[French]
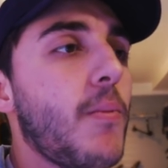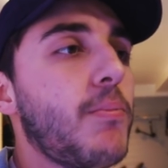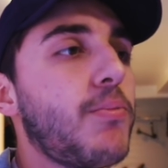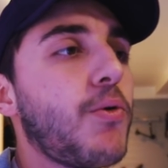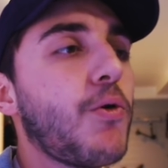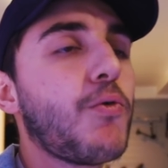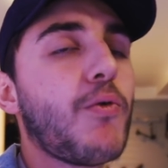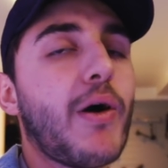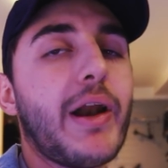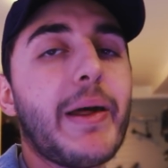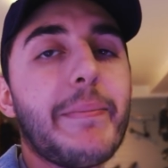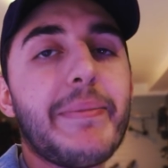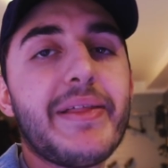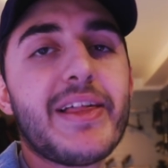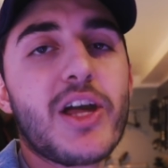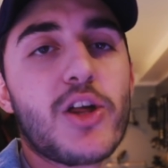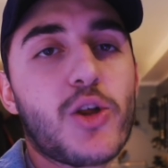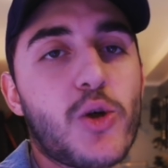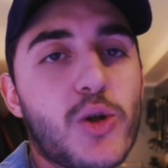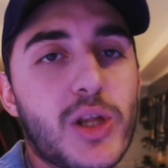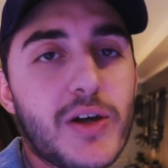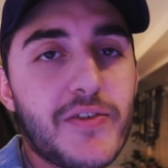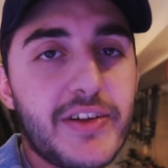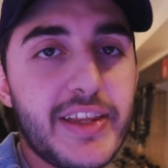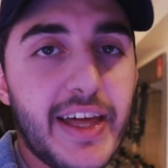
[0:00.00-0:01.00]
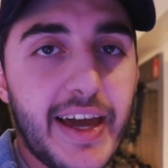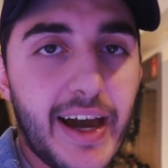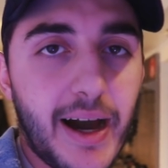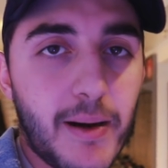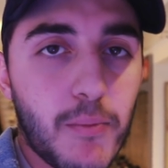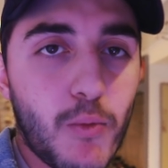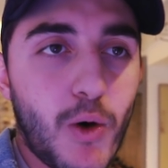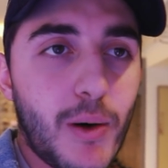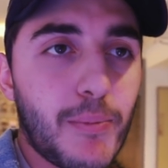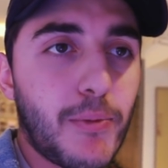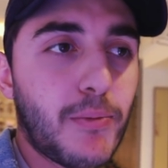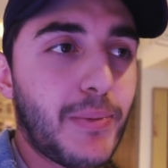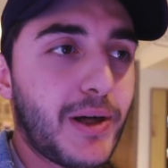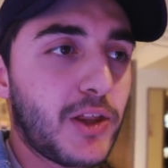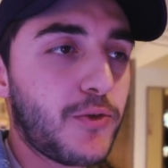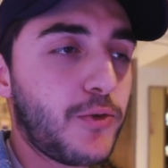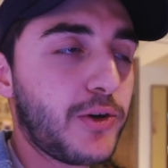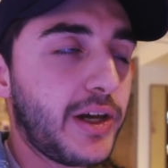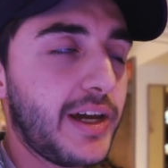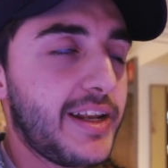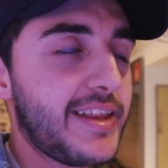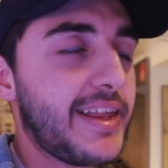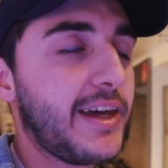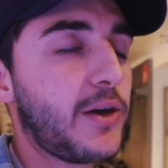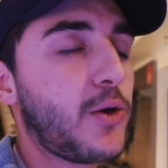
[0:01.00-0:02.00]
pour voir les paysages que j'avais derrière moi, pour pas se
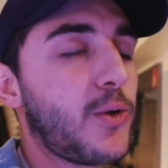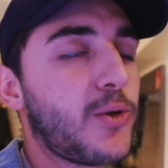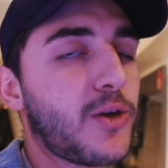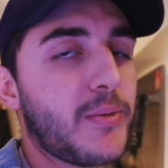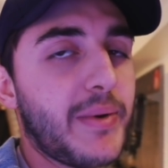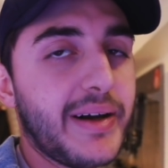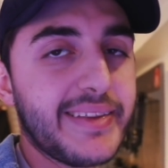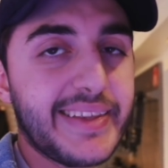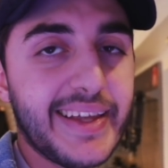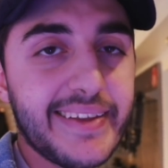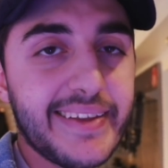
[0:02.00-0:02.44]
focaliser que sur ma